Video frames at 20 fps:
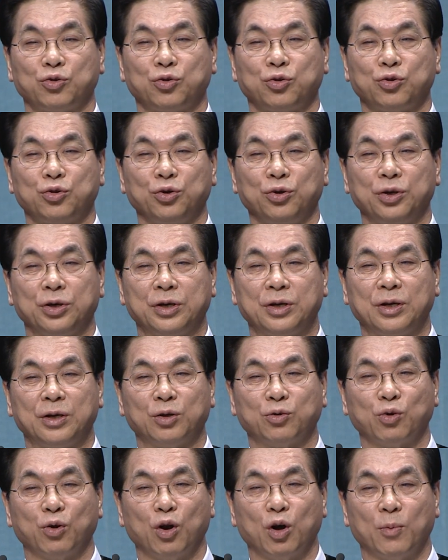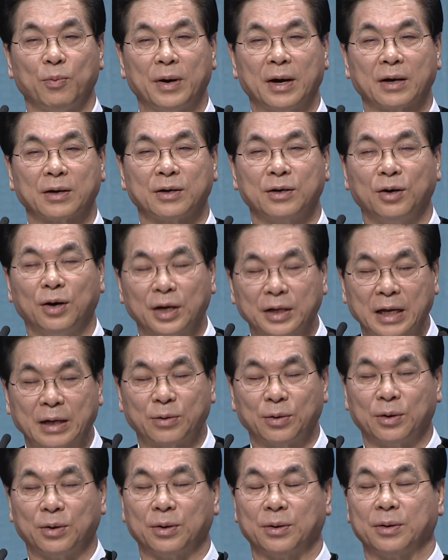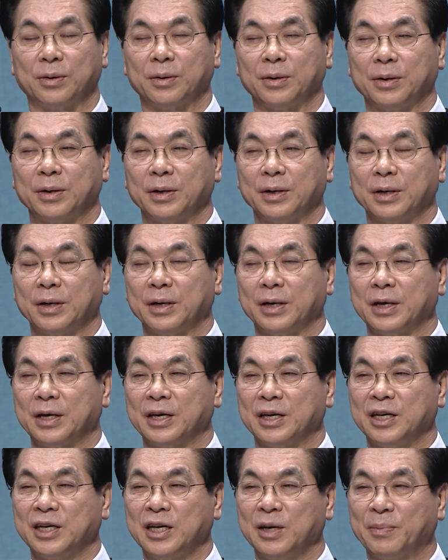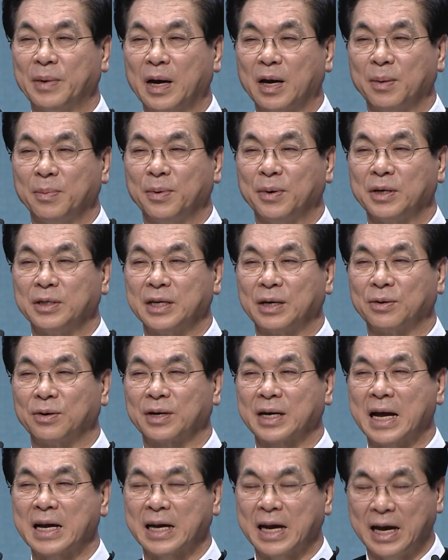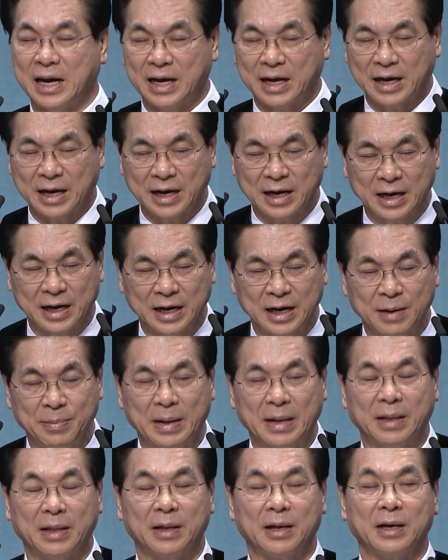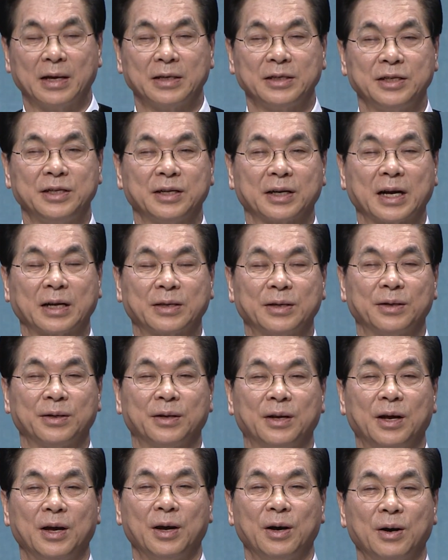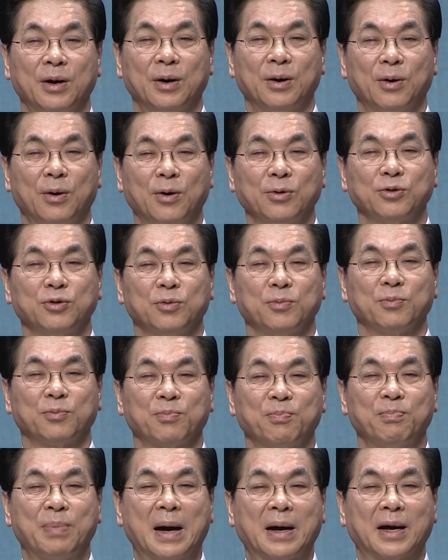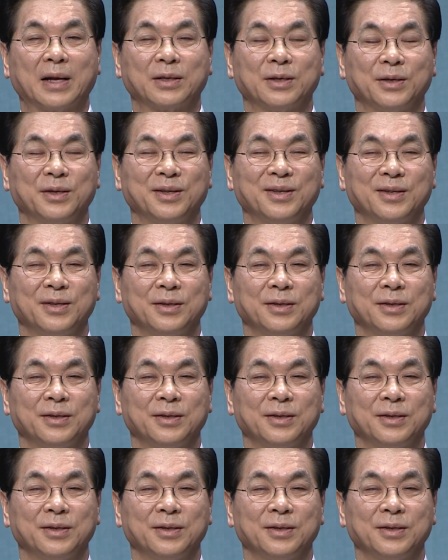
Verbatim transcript: 주위를 둘러봐 그어제도희망해 보이지 않고 캄캄한 칠 같은 어둠 밤 같은